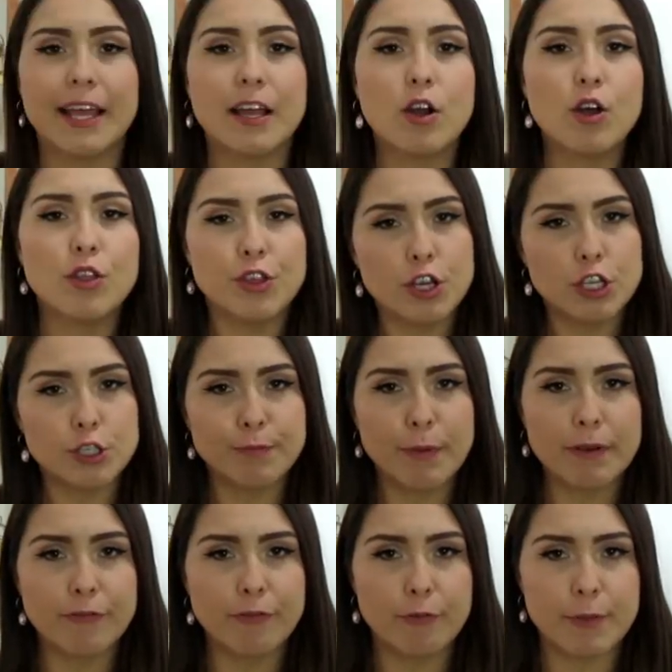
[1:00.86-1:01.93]
Tengo dos
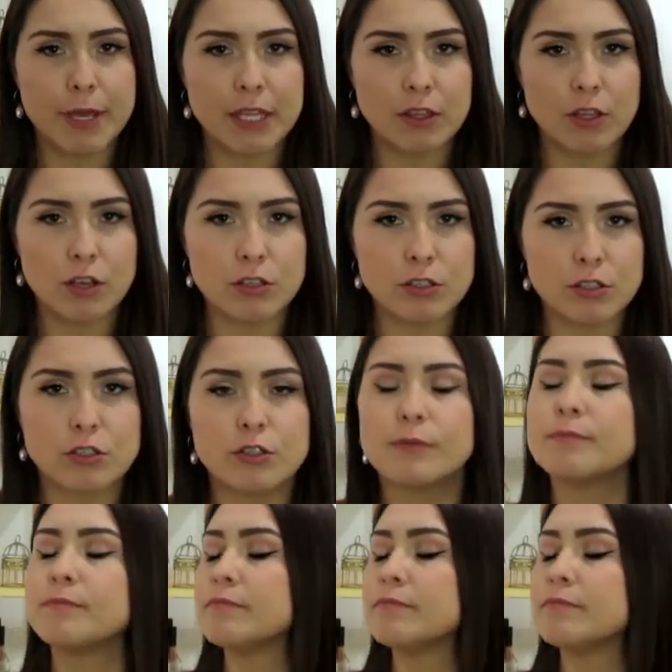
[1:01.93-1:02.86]
perfumitos